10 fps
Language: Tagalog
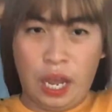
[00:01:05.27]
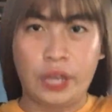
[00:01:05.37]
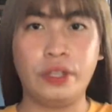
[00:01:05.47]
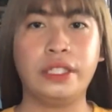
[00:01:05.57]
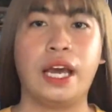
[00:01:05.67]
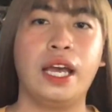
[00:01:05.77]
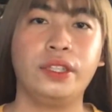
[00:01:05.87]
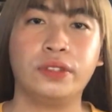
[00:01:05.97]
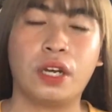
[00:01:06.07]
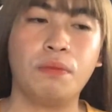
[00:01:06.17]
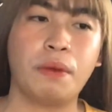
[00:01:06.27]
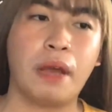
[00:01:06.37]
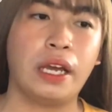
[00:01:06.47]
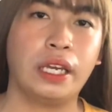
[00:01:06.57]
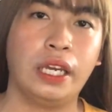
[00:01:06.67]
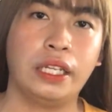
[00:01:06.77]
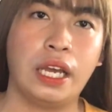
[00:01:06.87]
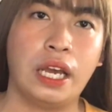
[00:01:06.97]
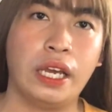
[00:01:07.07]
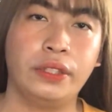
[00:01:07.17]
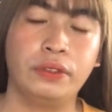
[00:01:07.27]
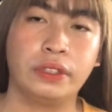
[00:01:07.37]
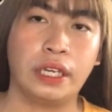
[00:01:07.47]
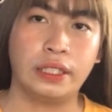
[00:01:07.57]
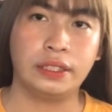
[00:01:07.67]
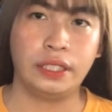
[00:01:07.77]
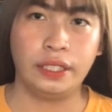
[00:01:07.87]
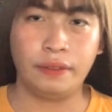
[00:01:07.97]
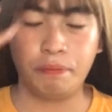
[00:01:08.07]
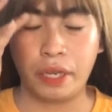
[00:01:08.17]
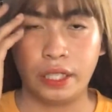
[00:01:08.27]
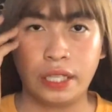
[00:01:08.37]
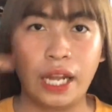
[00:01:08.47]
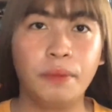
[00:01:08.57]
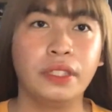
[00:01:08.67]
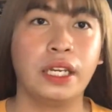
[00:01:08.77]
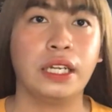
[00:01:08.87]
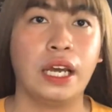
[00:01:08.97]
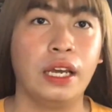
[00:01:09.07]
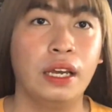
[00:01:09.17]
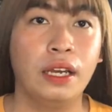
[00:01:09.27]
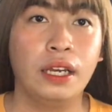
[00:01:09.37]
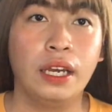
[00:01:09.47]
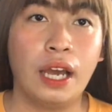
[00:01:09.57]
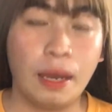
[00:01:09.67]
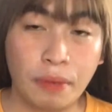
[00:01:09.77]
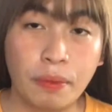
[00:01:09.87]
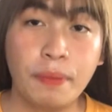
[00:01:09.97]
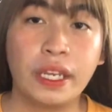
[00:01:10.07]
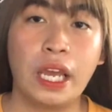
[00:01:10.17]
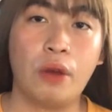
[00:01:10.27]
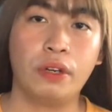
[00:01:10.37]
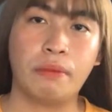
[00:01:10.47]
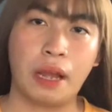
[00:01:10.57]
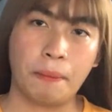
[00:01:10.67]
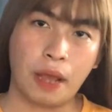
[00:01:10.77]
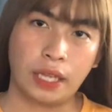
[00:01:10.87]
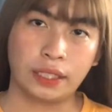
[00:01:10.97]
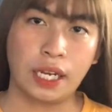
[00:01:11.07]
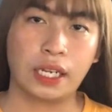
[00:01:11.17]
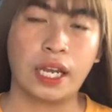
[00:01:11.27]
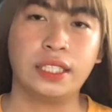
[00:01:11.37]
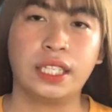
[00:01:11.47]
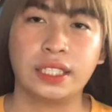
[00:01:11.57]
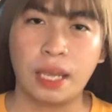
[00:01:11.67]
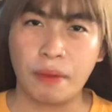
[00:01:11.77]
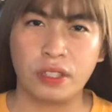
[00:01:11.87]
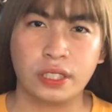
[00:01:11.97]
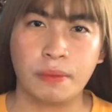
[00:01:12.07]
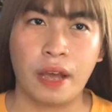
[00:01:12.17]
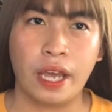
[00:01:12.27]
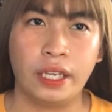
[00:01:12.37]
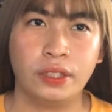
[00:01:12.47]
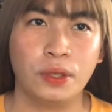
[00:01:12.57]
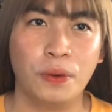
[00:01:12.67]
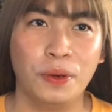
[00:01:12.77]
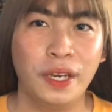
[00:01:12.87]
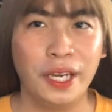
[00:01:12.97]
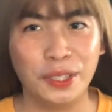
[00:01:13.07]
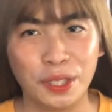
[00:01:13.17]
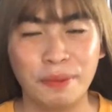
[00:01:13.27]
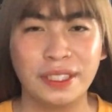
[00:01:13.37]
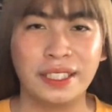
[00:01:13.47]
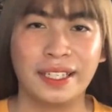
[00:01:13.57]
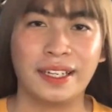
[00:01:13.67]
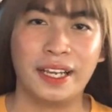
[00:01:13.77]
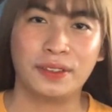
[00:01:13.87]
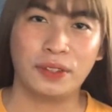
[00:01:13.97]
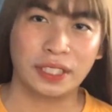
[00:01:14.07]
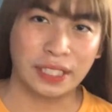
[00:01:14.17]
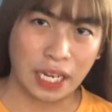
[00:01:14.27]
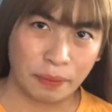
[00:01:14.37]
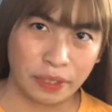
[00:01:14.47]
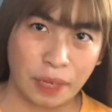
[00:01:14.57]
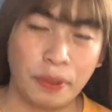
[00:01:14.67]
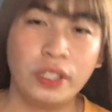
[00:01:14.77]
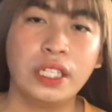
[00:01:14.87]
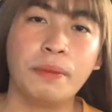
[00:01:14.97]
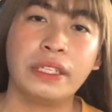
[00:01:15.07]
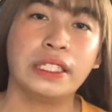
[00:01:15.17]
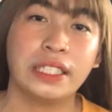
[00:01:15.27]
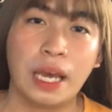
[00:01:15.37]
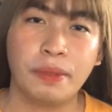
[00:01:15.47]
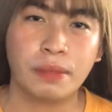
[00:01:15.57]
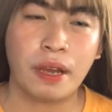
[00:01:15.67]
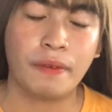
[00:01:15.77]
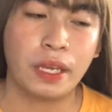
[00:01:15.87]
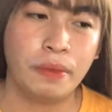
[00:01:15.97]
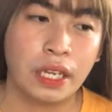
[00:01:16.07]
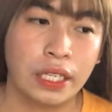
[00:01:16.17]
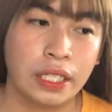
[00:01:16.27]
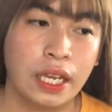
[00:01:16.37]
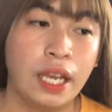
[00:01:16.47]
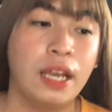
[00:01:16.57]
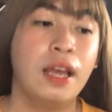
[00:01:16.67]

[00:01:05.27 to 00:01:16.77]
ayun nga, yung sa akong pamangkin, uh, yun nga, si Paige. Alam niya na magbibigay ako ng mga bag talaga. Kasi kasama ko sa bahay. So, hindi ko naman sinekreto yun kasi alam niya. Pero hindi naman niya sinabi sa mga kaibigan niya na